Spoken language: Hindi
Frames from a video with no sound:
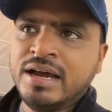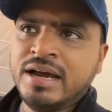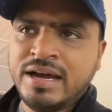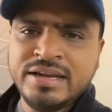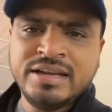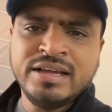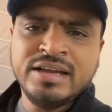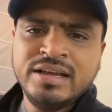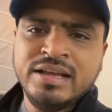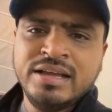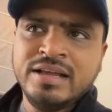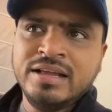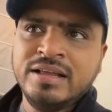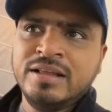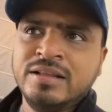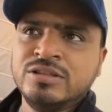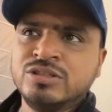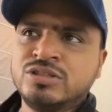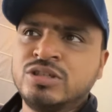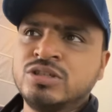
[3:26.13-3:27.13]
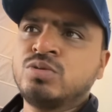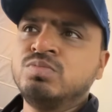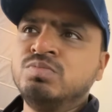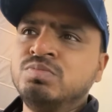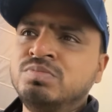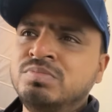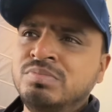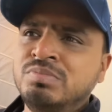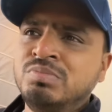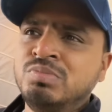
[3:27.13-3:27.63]
है ना जिस
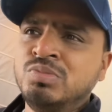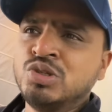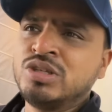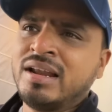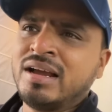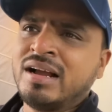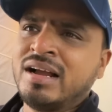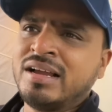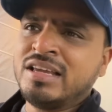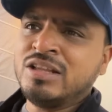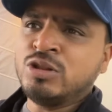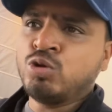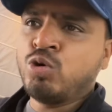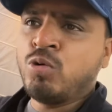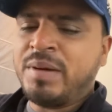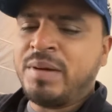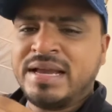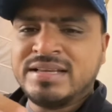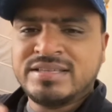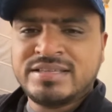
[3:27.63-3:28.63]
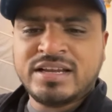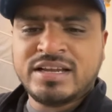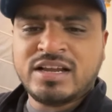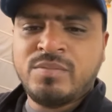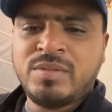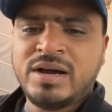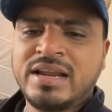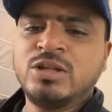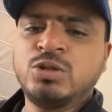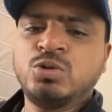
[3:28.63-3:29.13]
मुझे लगा कि तू पैसे
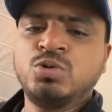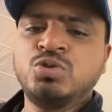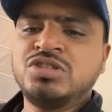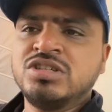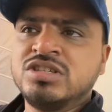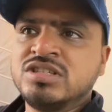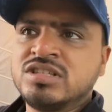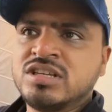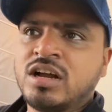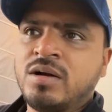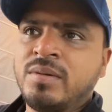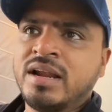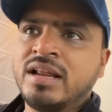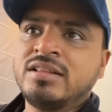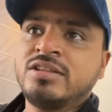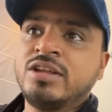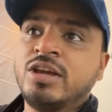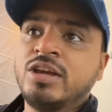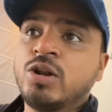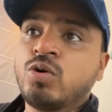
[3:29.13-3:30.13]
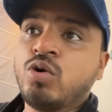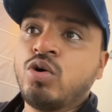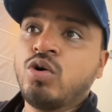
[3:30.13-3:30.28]
कमा रहा है तू चीज़ें कमा रहा है तेरे